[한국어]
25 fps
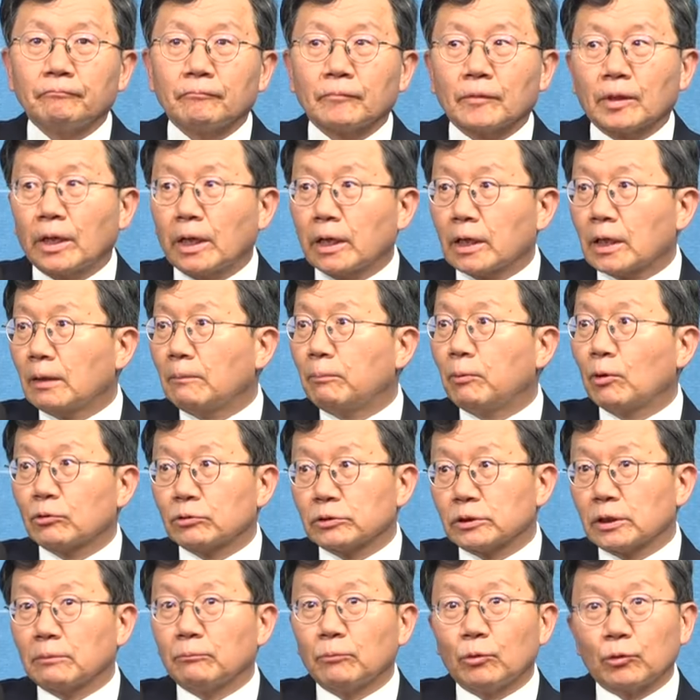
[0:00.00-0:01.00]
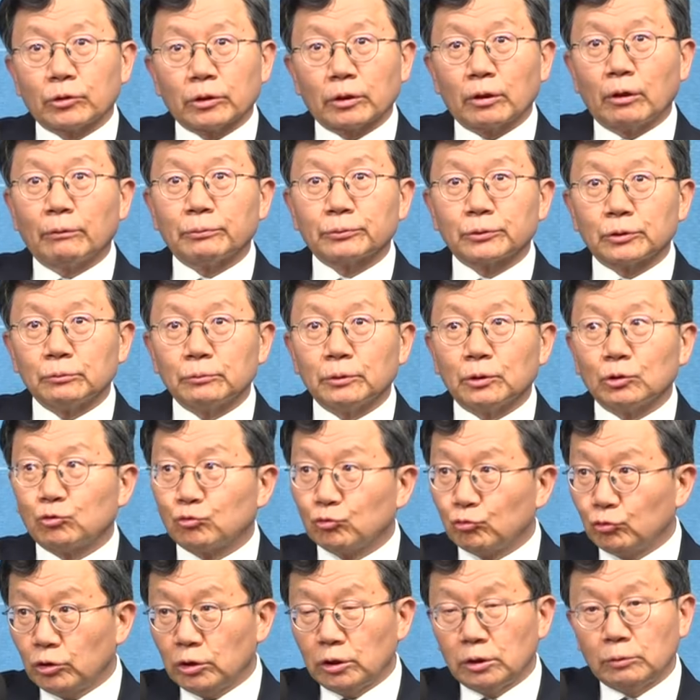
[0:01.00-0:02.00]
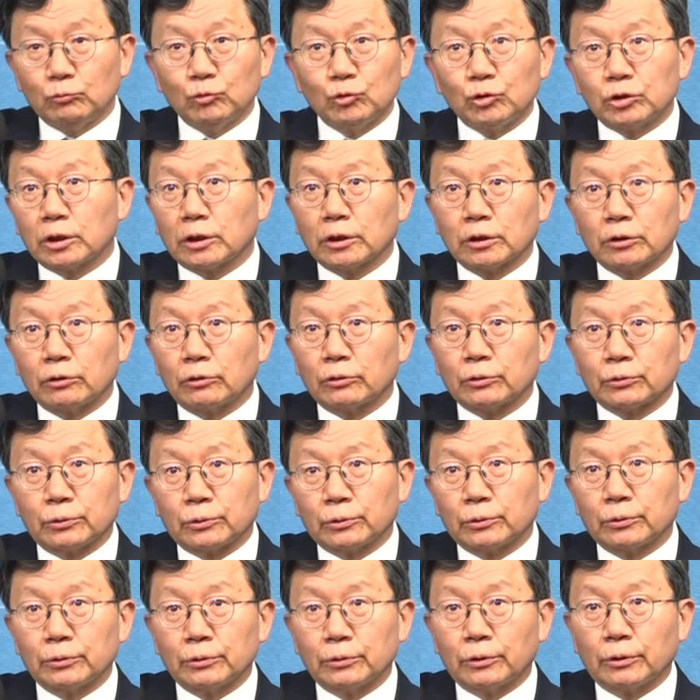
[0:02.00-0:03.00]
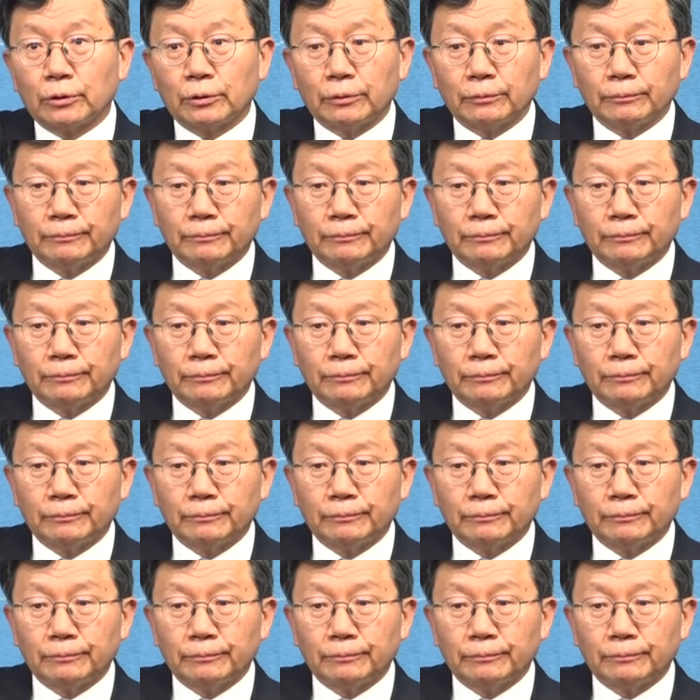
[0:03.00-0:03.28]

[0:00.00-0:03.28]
개가 버르장머리가 없으면 주인이 문제인 거거든 그거.